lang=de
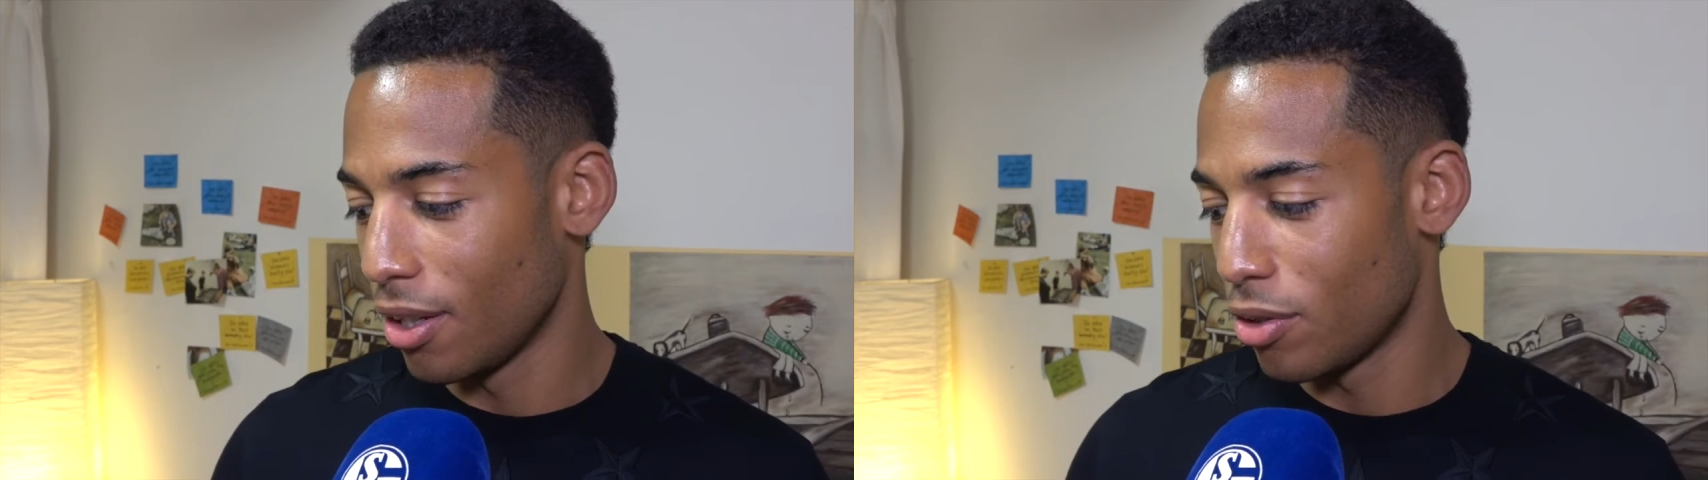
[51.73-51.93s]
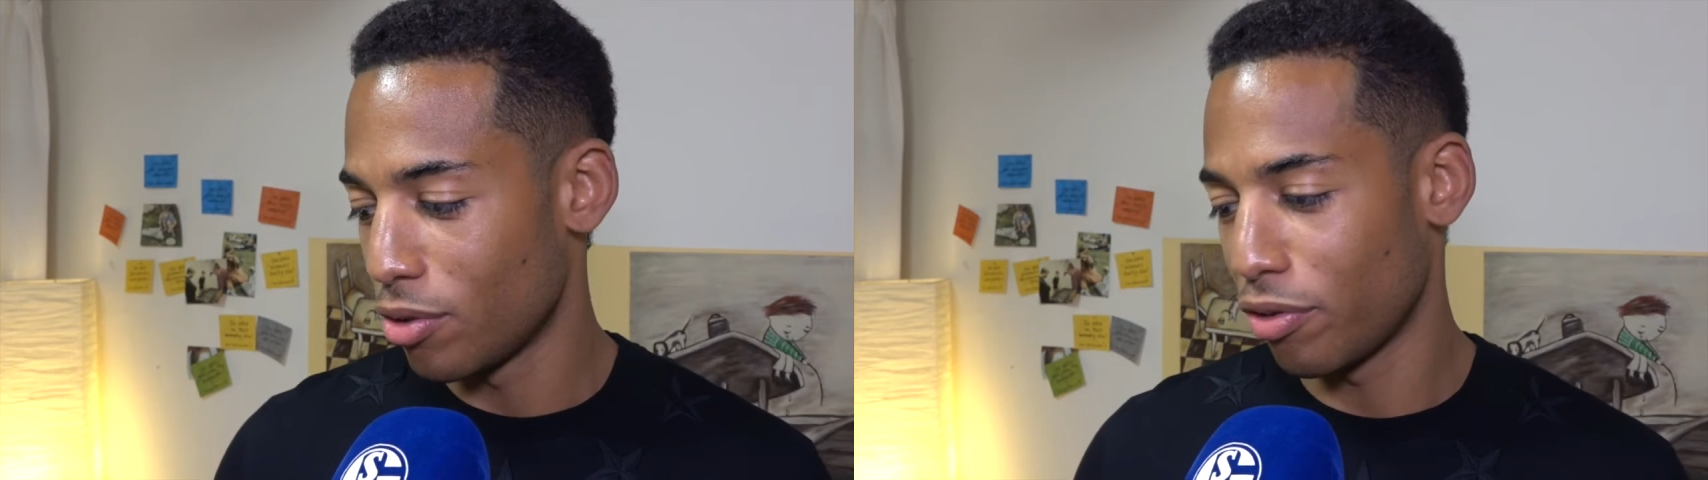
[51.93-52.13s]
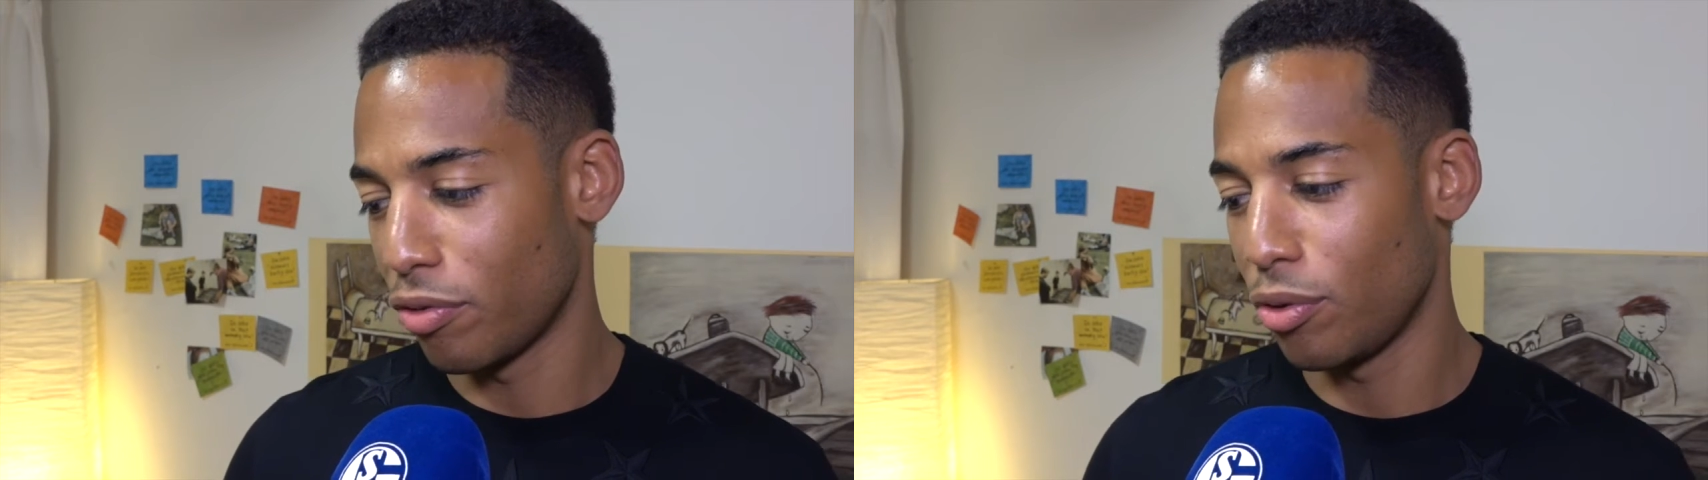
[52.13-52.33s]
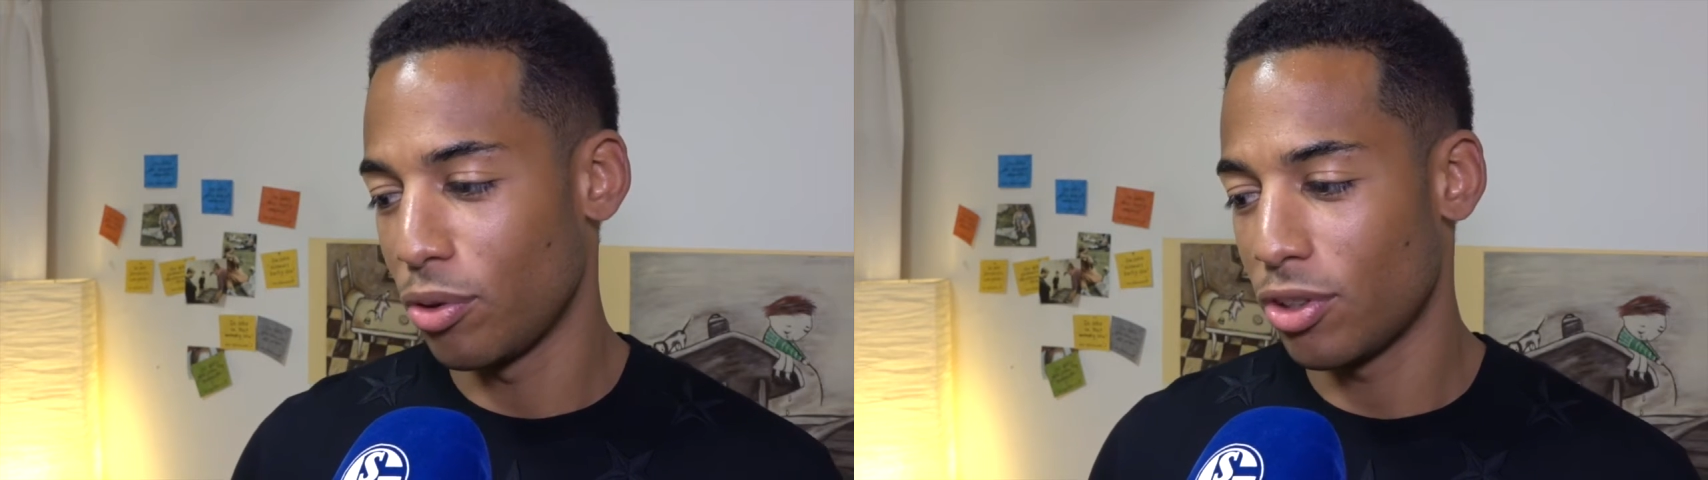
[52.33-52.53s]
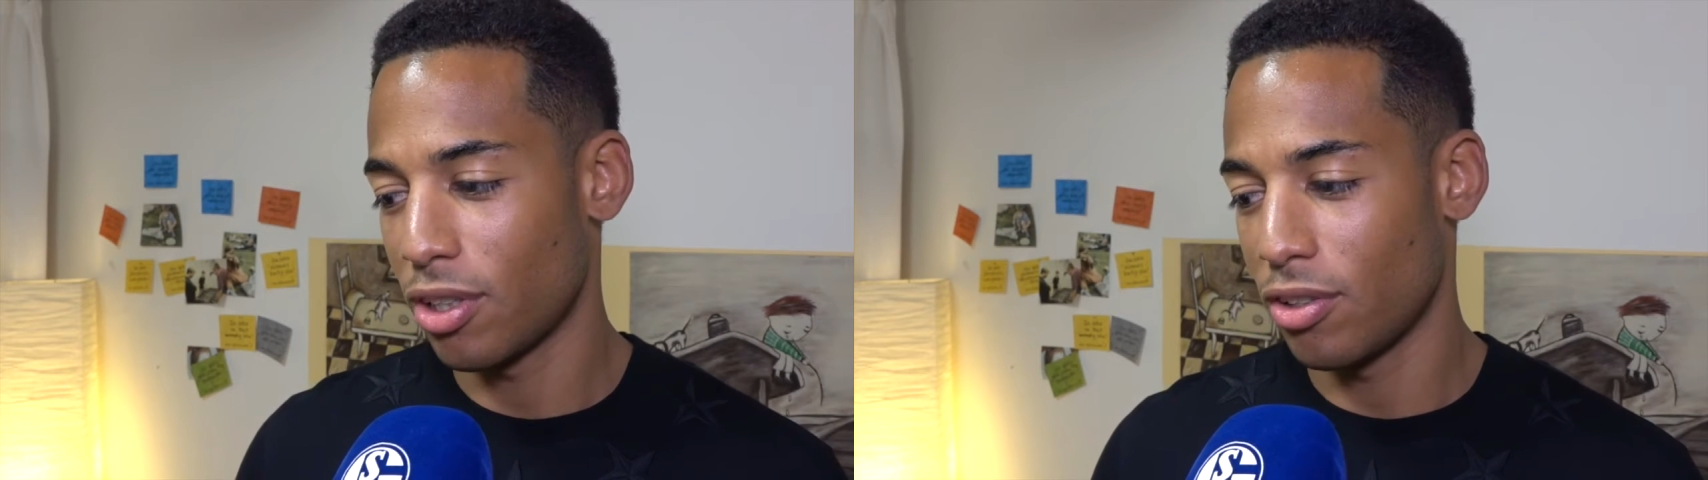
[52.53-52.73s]
zur
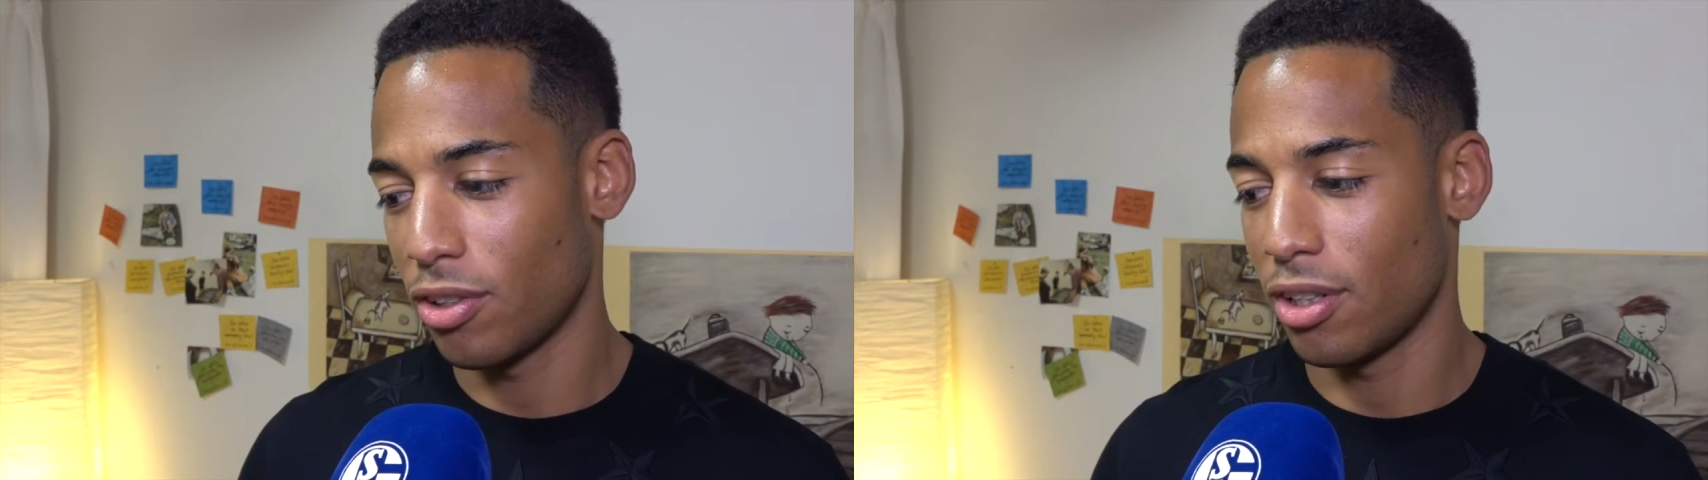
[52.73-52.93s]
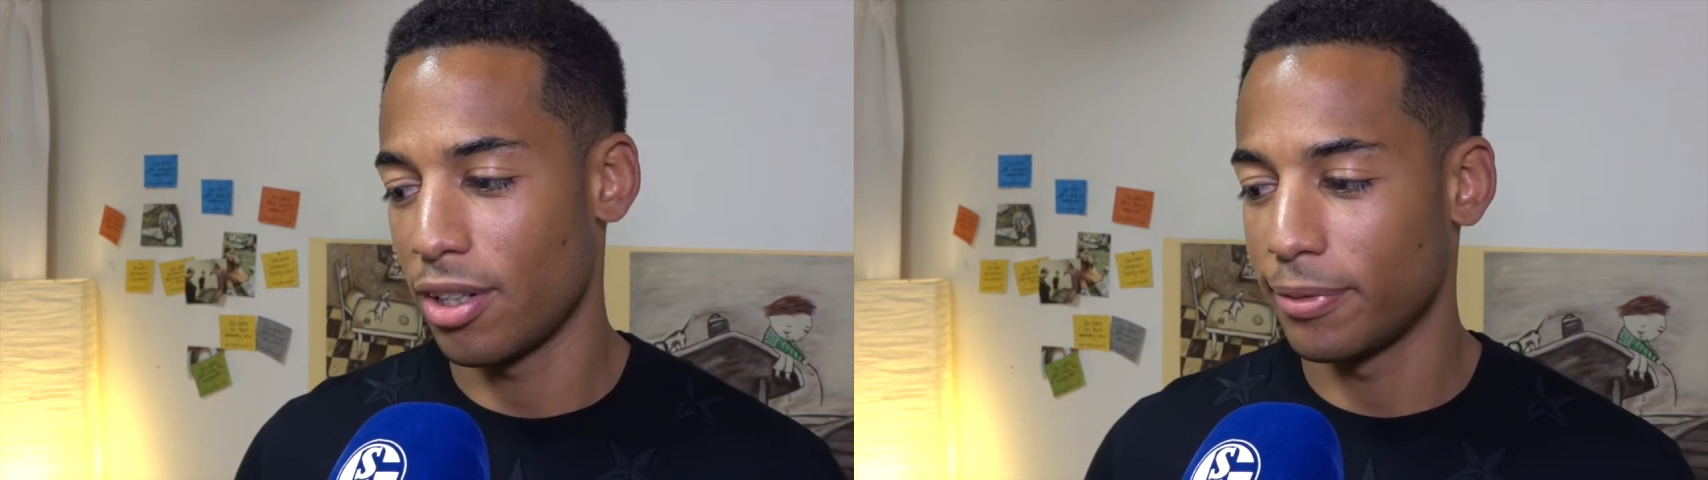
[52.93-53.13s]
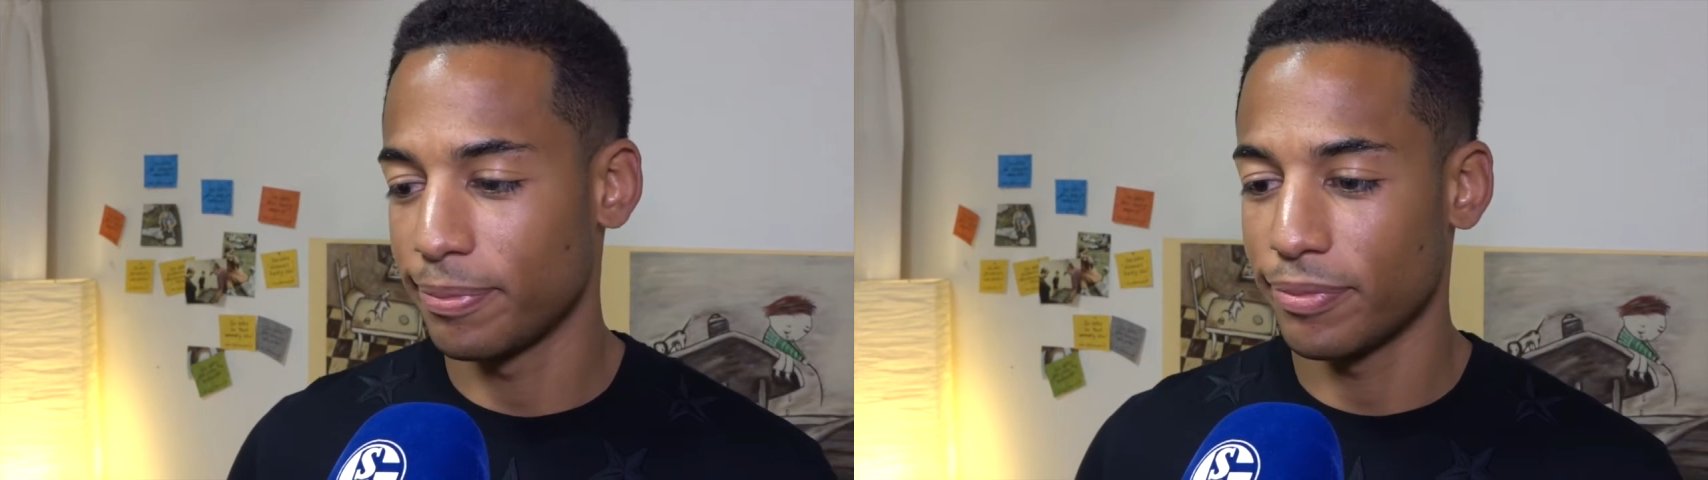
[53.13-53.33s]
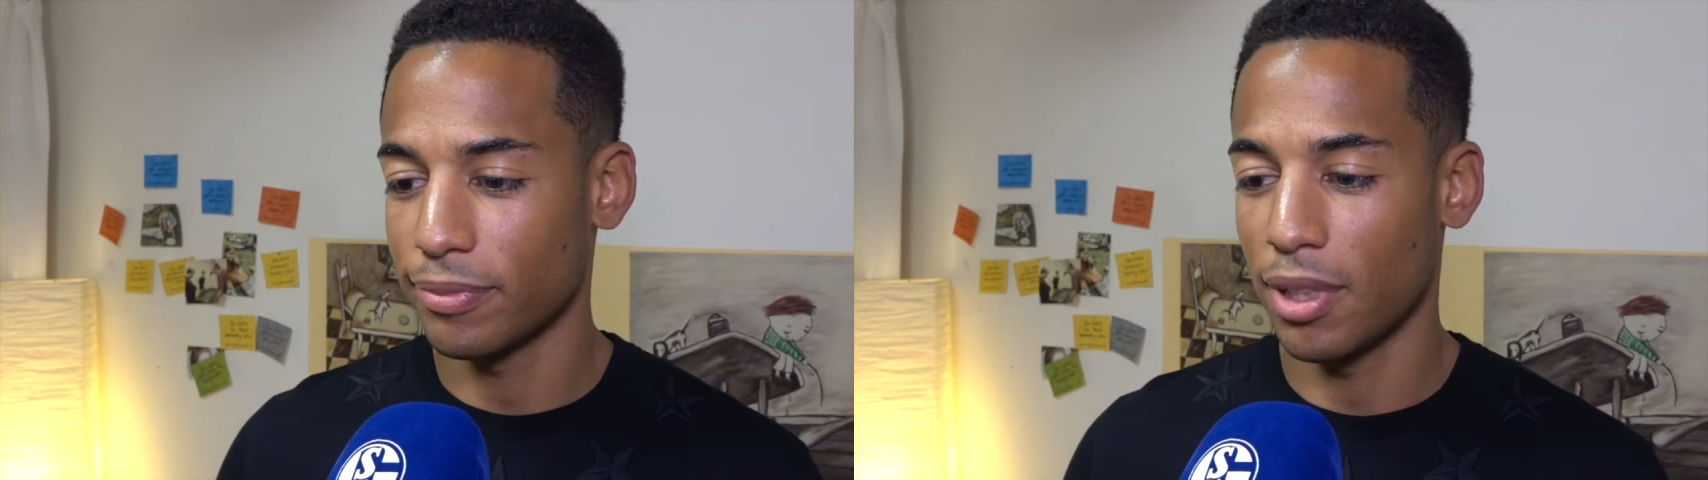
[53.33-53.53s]
Verfügung stand, sondern